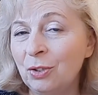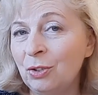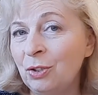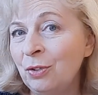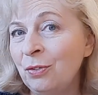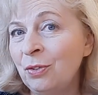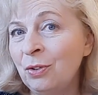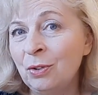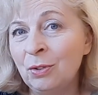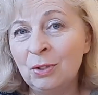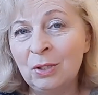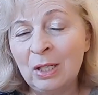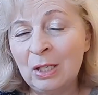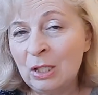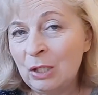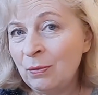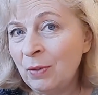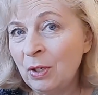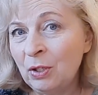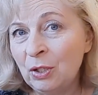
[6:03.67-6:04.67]
Czyli
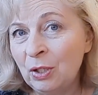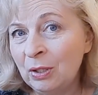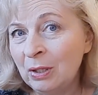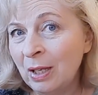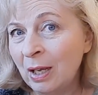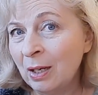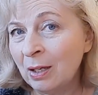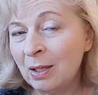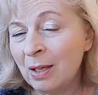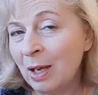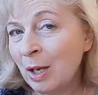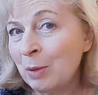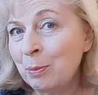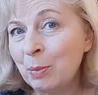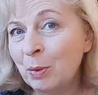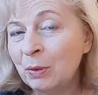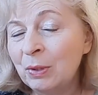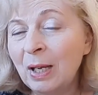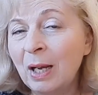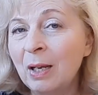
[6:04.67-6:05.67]
nazywa się tak, jak
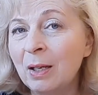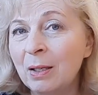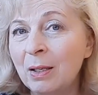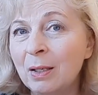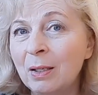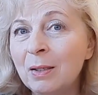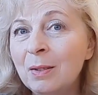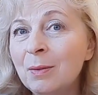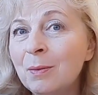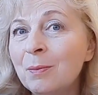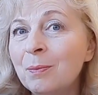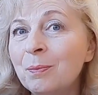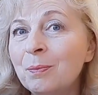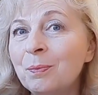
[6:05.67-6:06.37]
podaje.